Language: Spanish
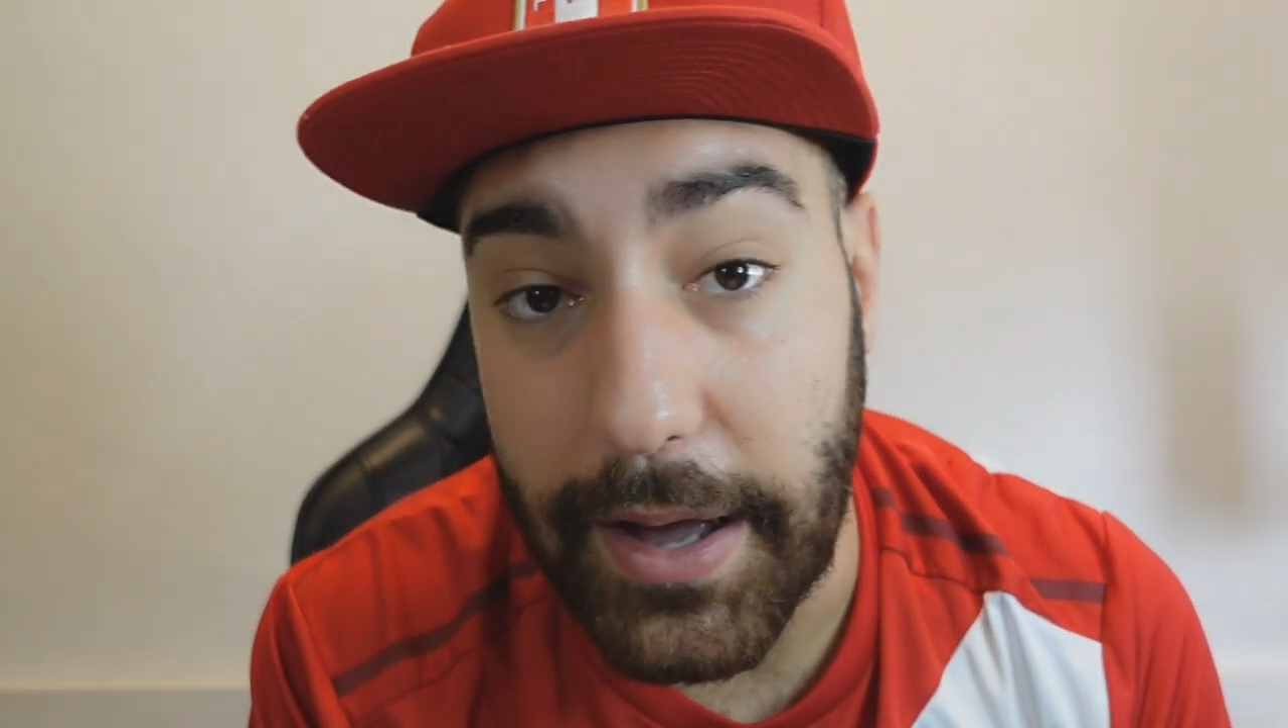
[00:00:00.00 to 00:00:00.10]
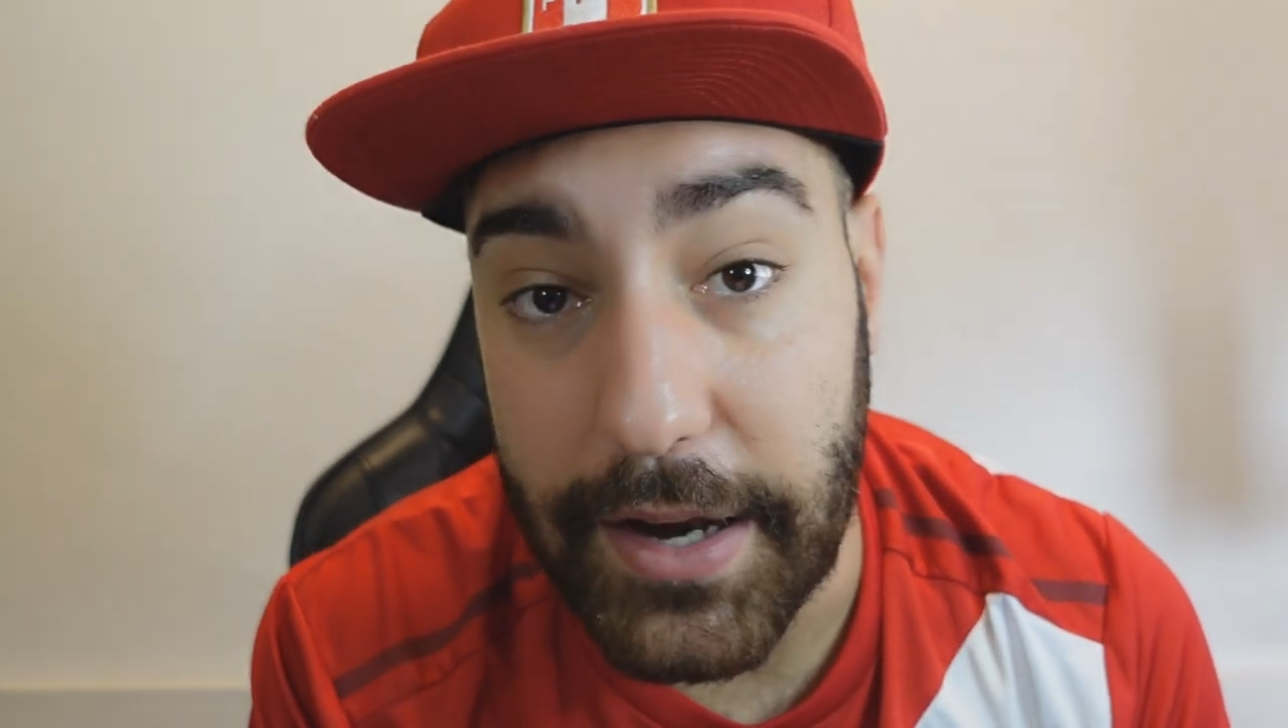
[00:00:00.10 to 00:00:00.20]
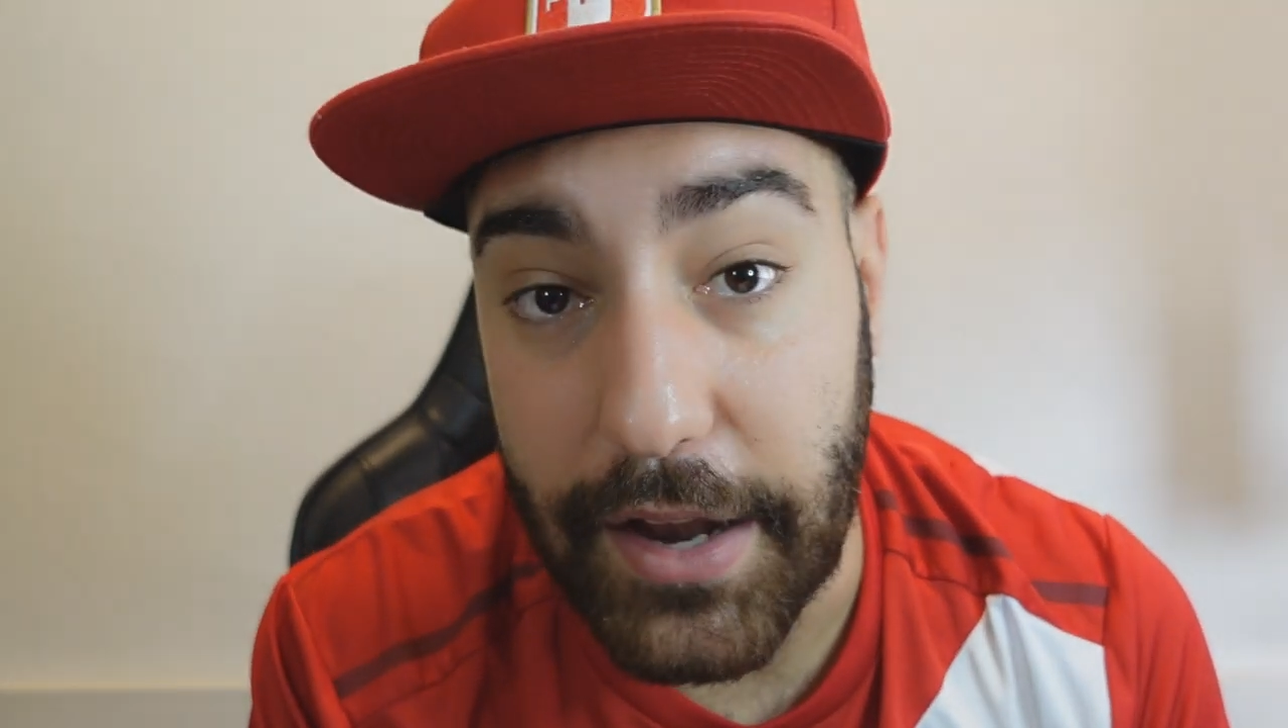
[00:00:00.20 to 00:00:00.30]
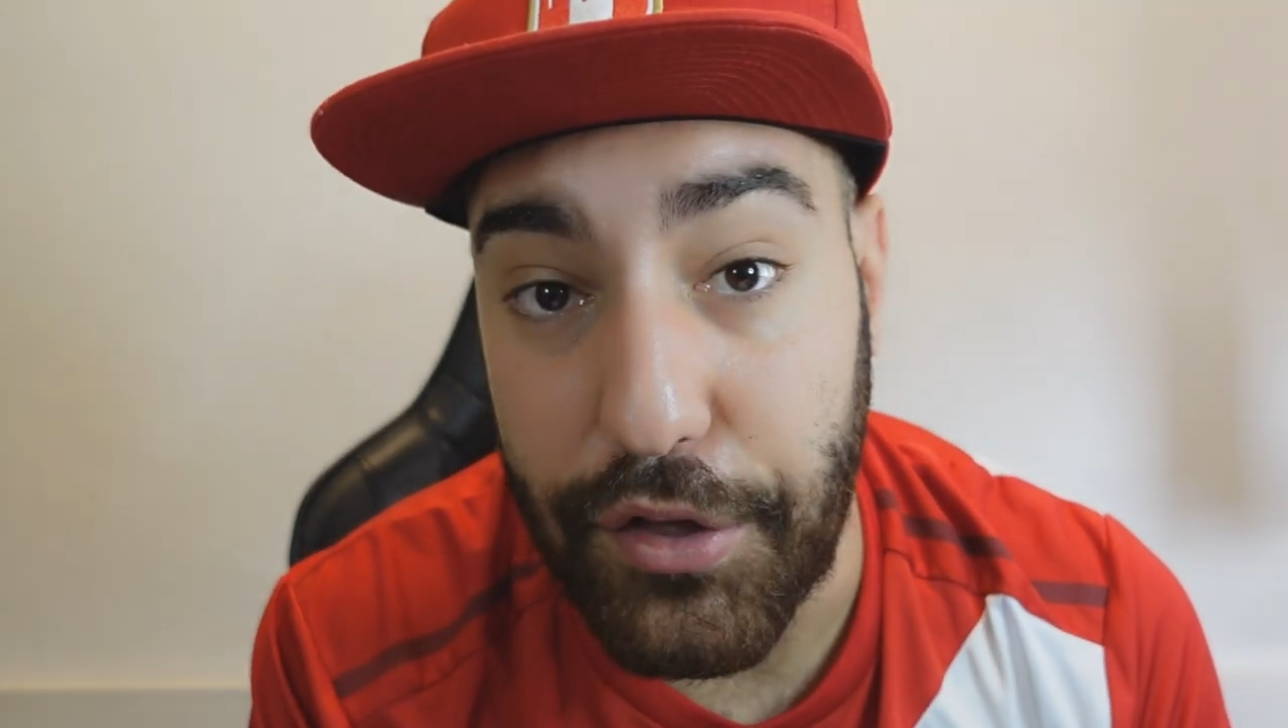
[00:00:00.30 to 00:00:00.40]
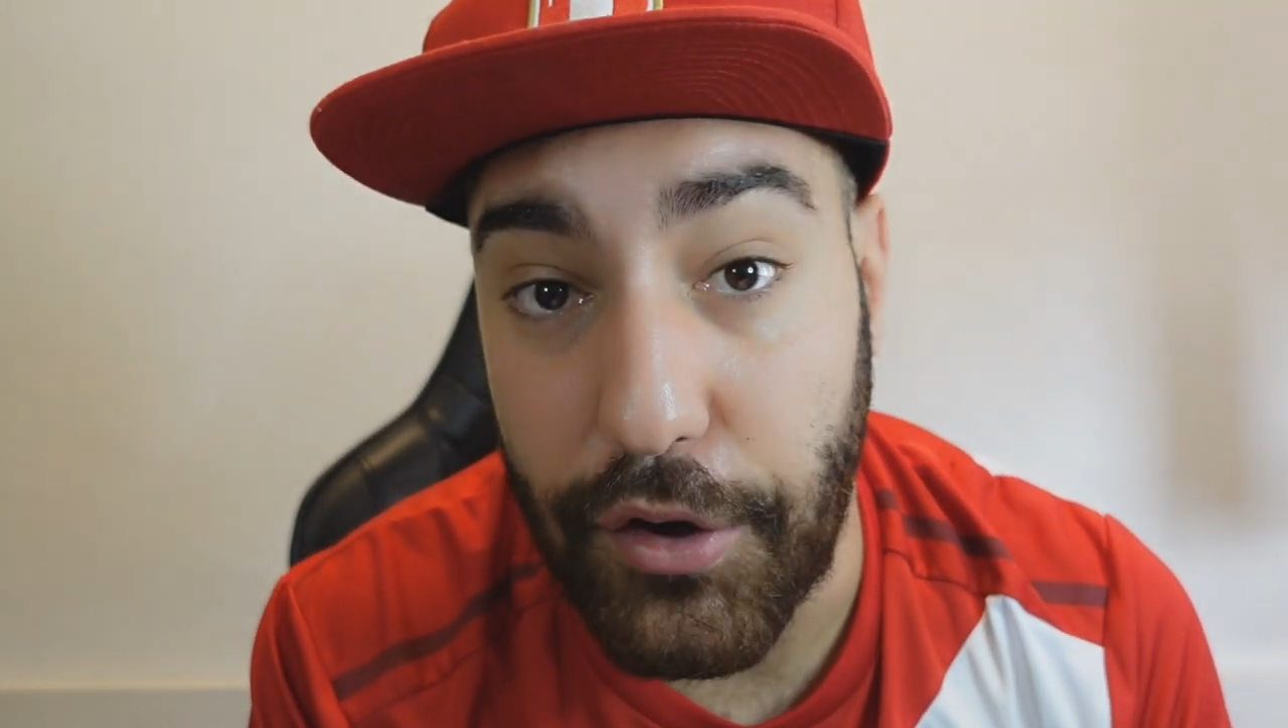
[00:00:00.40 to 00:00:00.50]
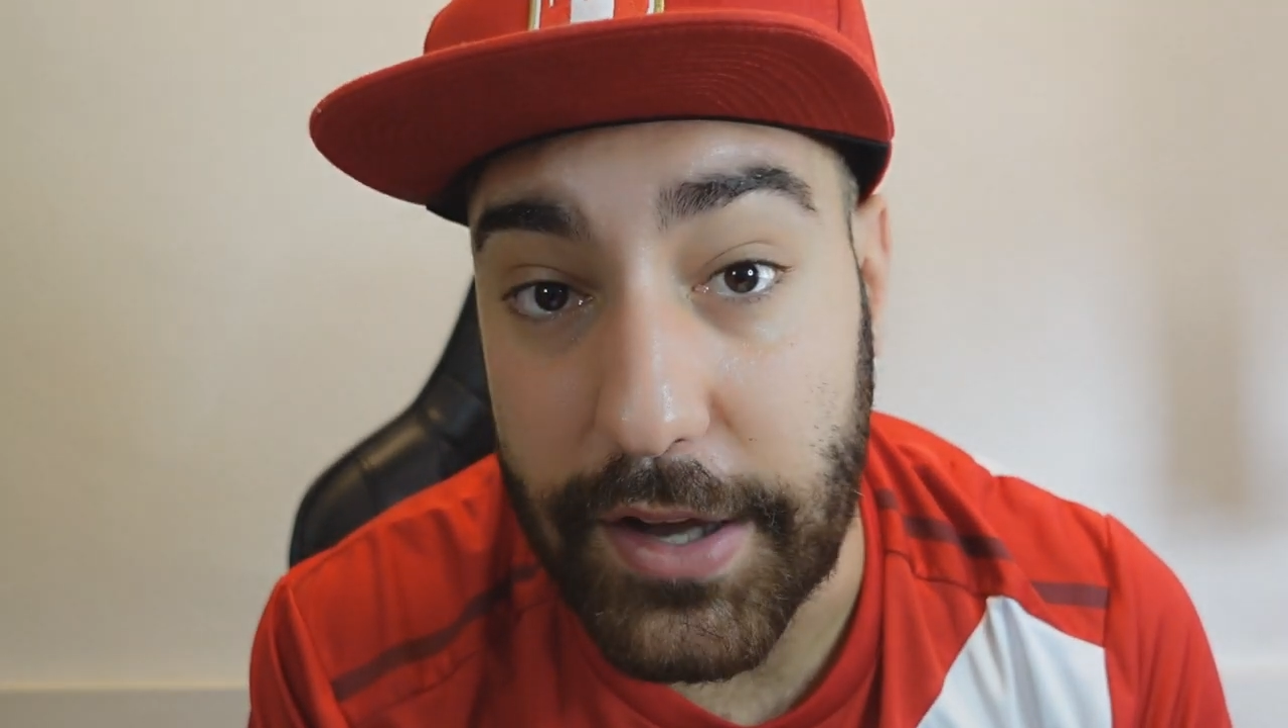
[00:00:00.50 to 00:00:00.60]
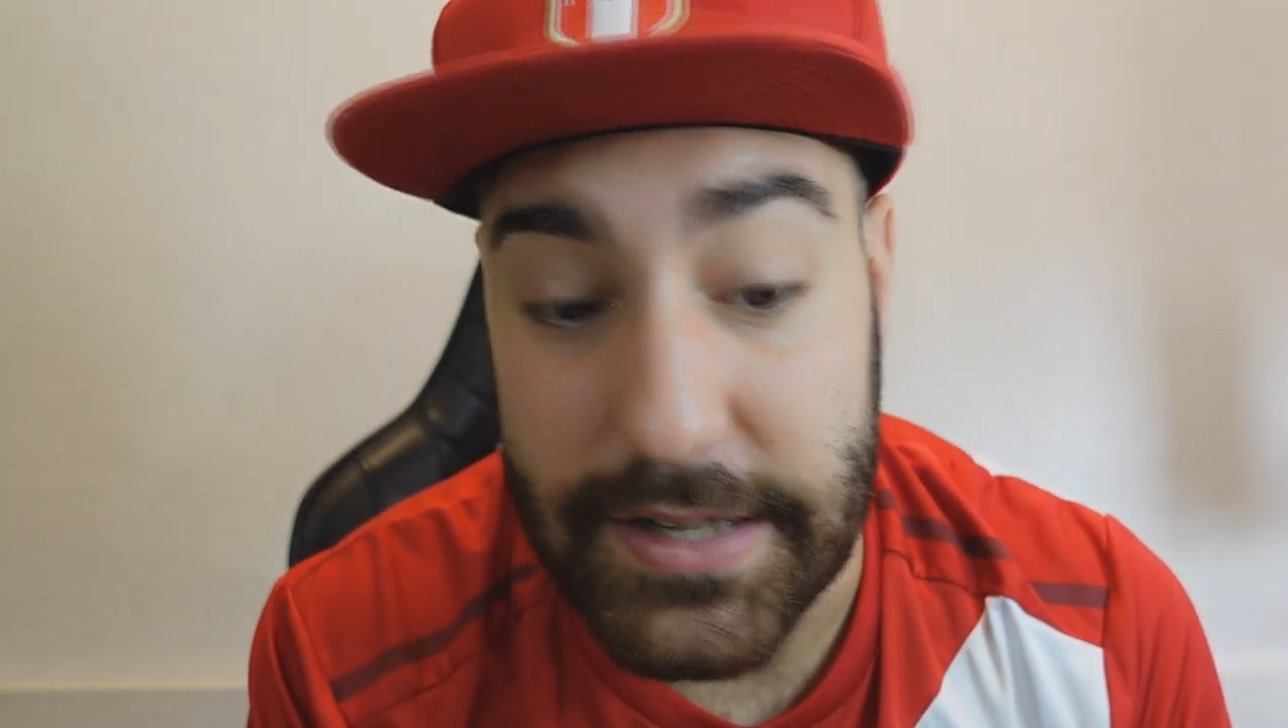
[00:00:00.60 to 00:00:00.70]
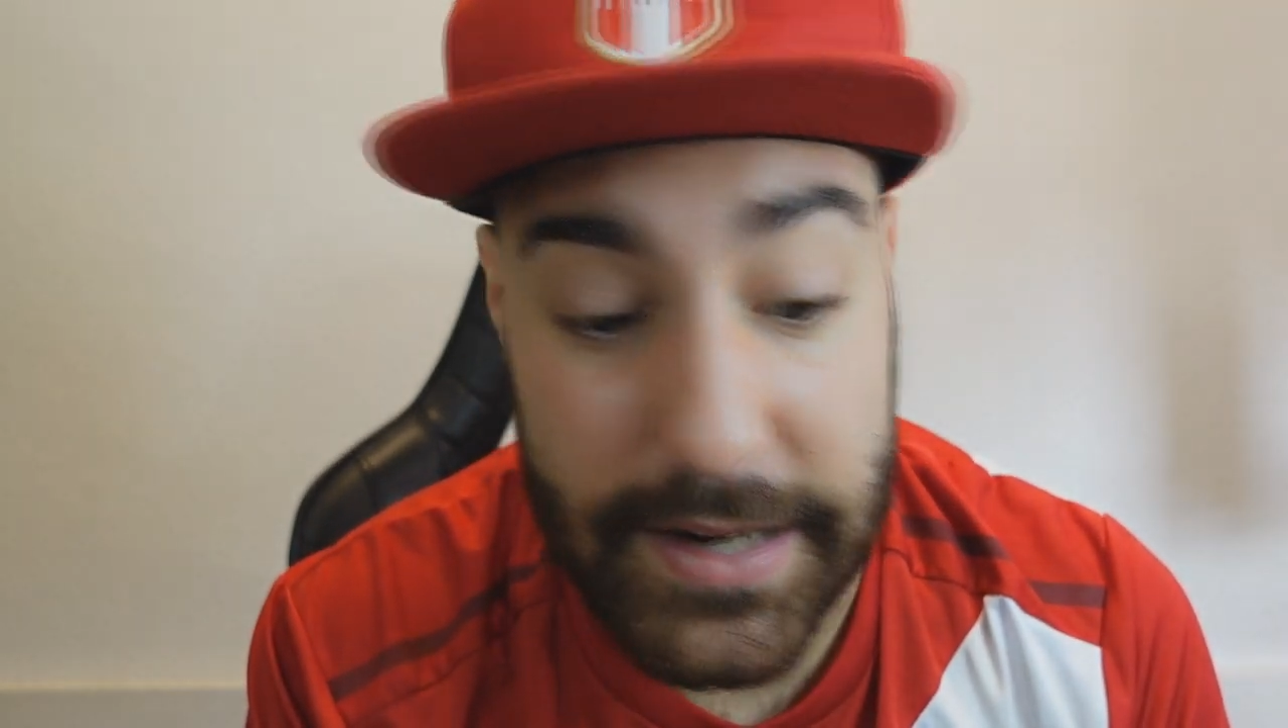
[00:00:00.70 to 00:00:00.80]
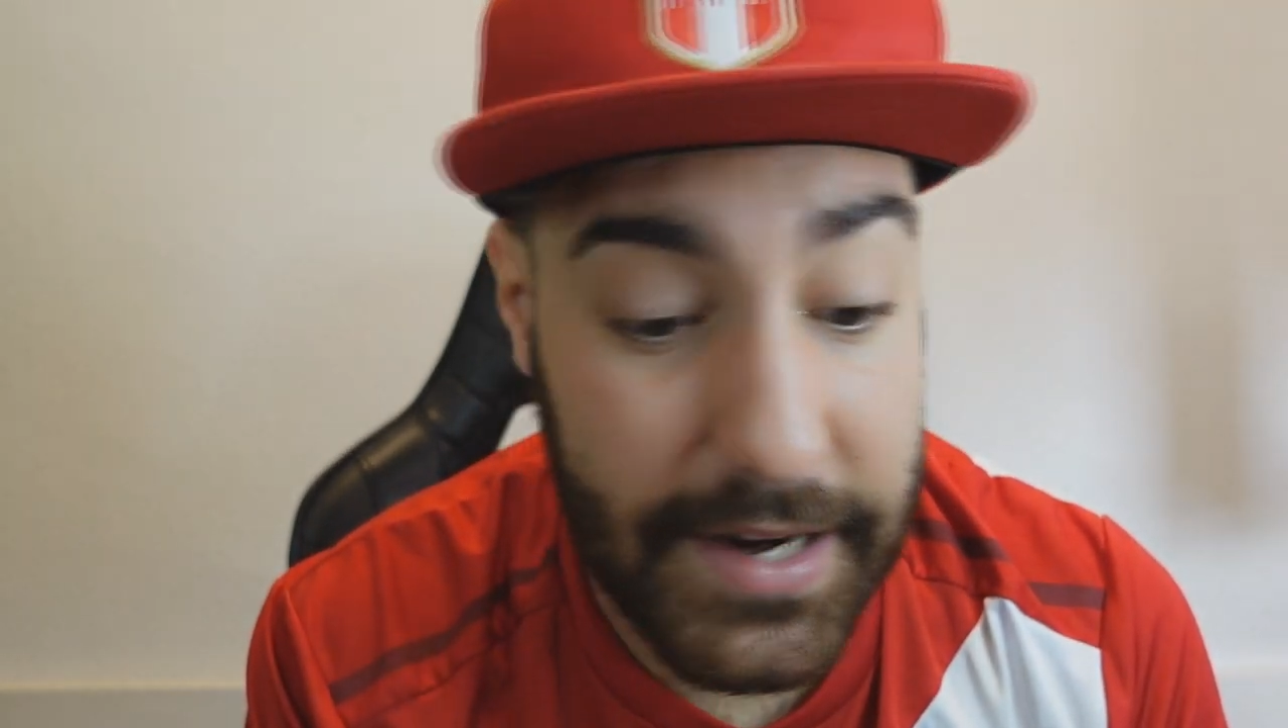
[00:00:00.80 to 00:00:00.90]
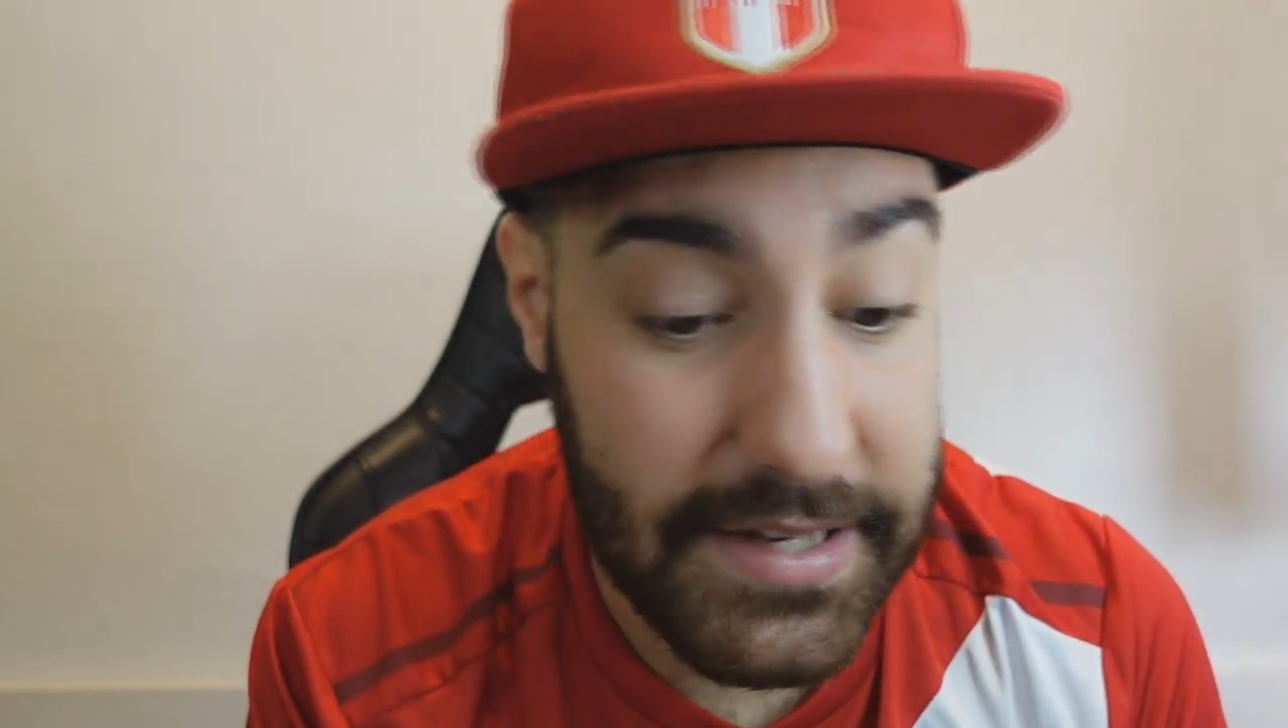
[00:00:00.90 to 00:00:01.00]
generación que
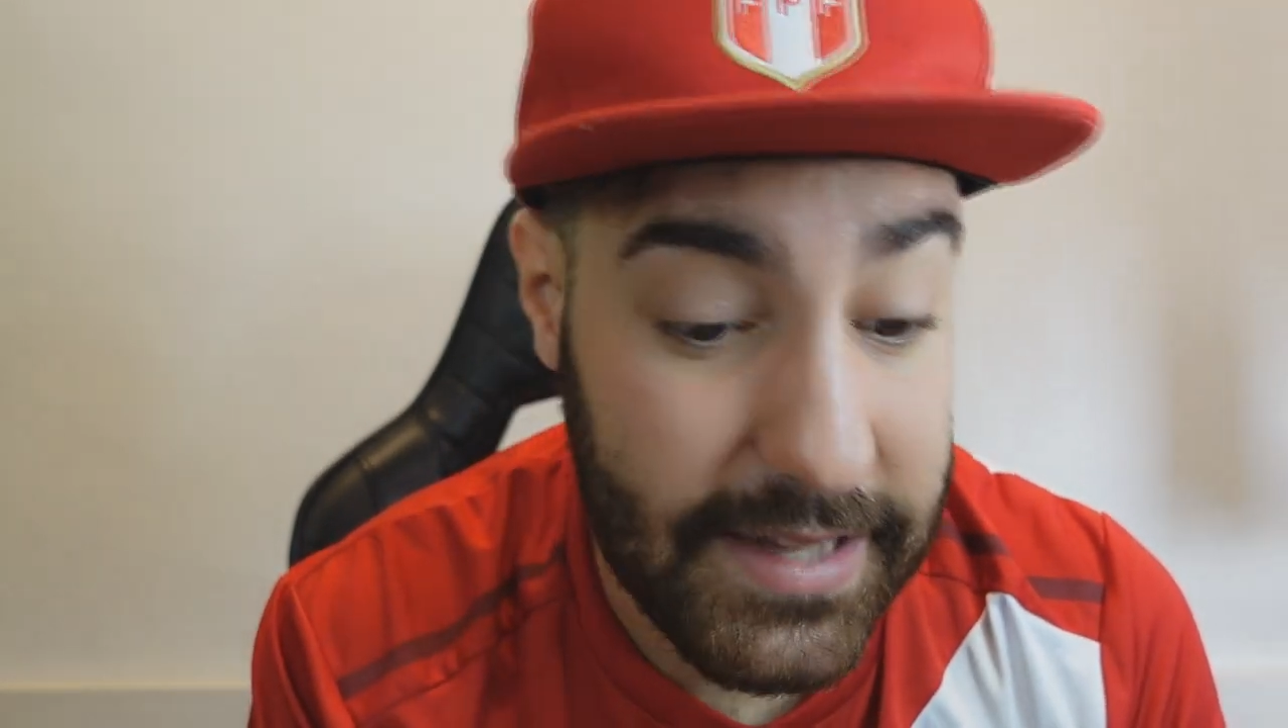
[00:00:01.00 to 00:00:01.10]
sería en